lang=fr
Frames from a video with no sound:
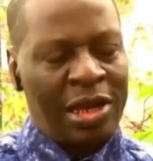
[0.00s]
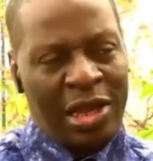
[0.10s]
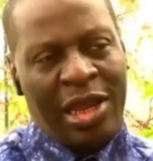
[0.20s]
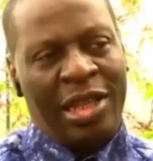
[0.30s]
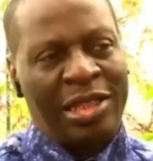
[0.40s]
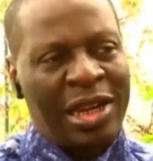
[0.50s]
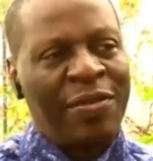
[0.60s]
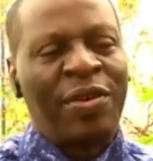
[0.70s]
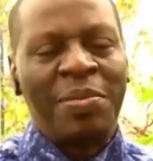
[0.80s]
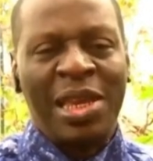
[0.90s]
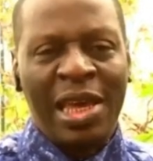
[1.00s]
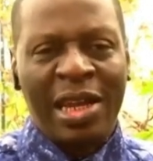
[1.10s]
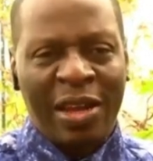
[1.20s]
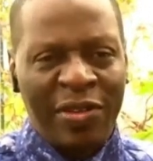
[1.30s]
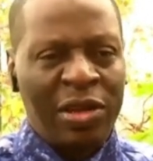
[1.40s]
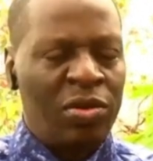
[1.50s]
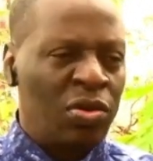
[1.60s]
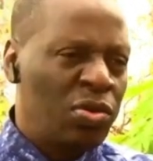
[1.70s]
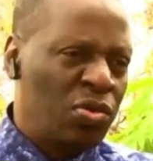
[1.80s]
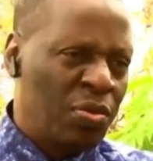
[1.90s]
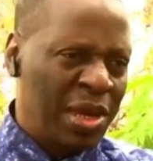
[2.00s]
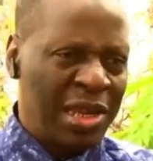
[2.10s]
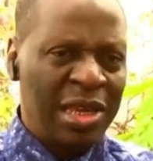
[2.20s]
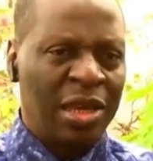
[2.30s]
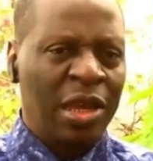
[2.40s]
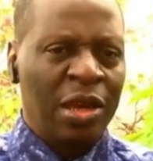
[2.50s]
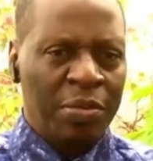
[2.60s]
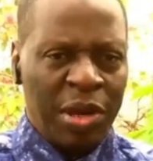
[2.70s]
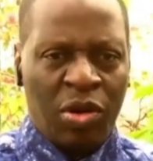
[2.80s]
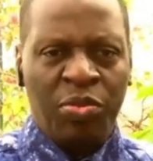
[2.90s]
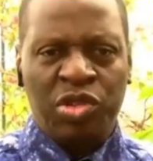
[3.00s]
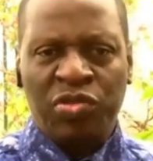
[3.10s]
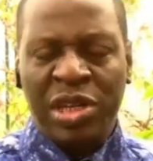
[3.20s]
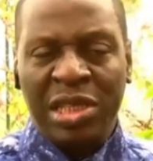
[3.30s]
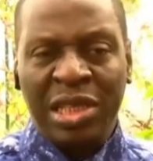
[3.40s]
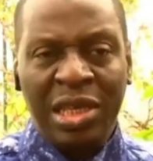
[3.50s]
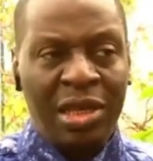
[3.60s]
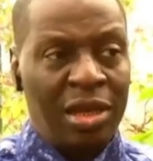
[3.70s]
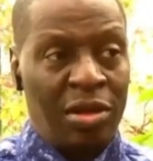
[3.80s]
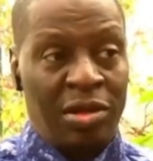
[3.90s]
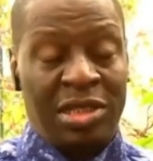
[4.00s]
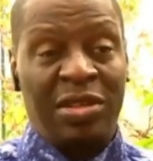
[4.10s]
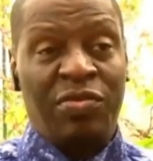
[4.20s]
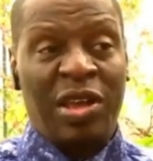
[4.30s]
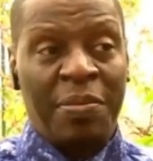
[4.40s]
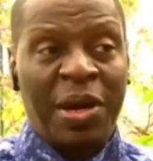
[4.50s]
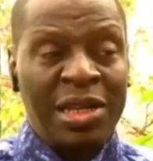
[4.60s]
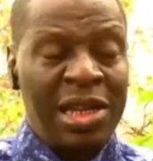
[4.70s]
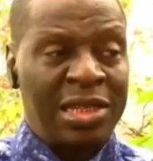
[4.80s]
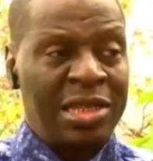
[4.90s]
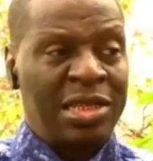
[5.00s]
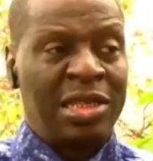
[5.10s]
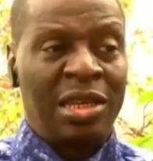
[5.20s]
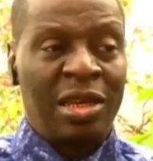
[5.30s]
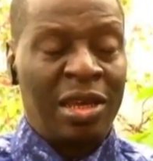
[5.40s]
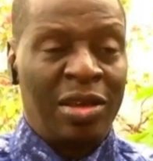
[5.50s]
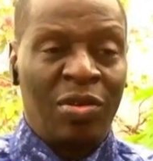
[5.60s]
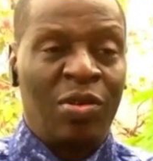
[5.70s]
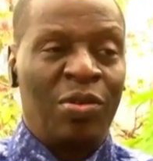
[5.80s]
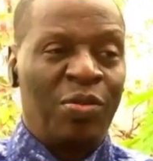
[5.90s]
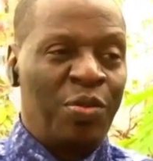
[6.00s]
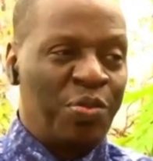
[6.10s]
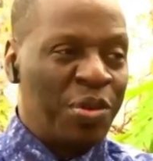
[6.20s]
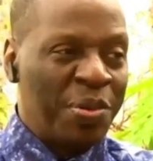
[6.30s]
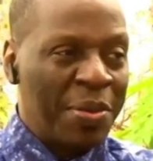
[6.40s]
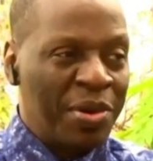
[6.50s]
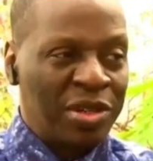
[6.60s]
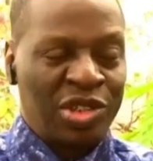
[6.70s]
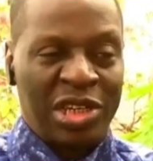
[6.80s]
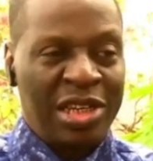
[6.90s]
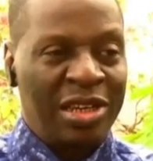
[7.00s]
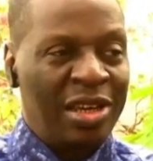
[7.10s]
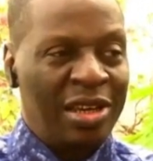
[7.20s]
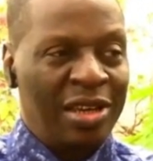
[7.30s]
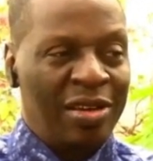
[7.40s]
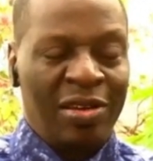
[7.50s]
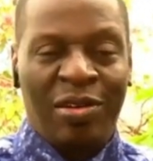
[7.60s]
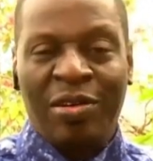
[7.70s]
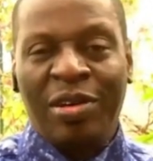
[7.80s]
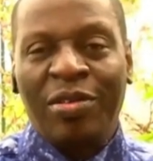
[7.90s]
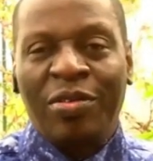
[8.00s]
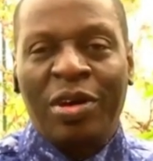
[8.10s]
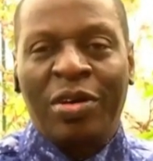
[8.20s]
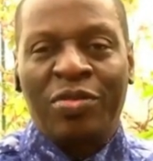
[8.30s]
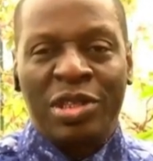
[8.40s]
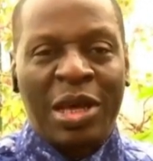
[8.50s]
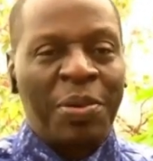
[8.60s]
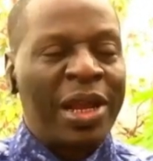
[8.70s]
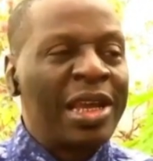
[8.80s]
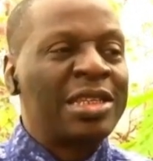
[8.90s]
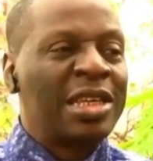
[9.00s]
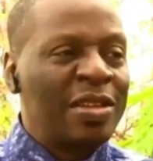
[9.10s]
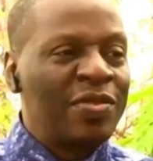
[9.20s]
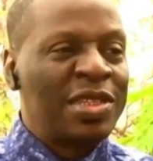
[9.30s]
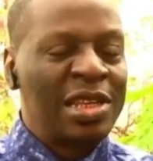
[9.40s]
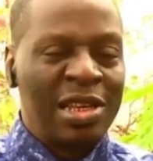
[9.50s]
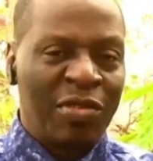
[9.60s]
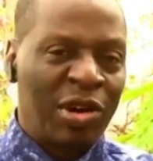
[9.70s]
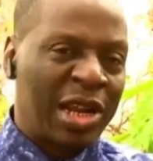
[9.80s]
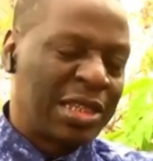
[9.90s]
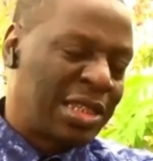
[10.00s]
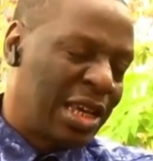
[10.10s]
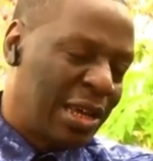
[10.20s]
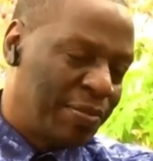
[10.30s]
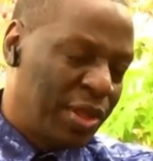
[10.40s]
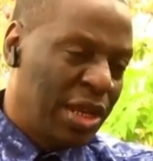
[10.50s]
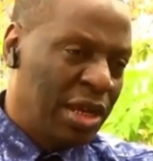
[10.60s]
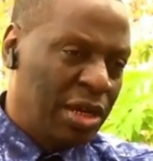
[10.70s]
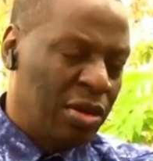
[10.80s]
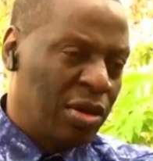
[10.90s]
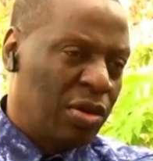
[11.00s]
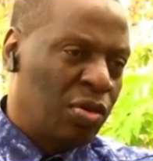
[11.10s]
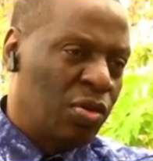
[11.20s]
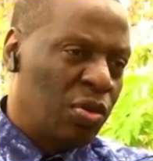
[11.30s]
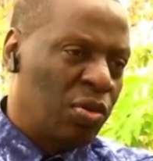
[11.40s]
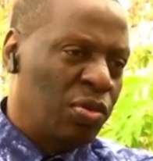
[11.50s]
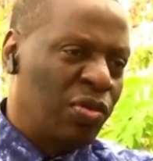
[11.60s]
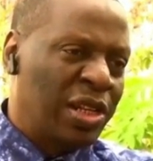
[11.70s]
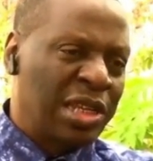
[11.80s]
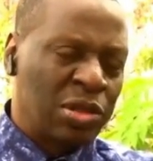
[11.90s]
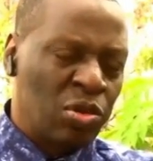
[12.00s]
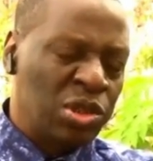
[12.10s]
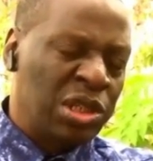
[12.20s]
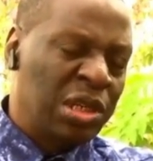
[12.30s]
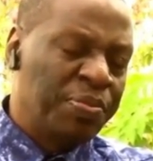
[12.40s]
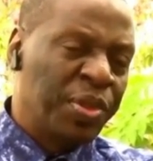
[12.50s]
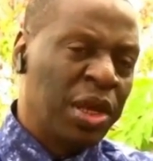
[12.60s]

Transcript: Elle est très familière avec le numérique, mais comme je vous l'ai dit, euh, si vous n'avez pas d'électricité et que vous ne pouvez pas brancher euh, vos appareils, c'est difficile d'avoir accès euh, aux, nouvelles technologies.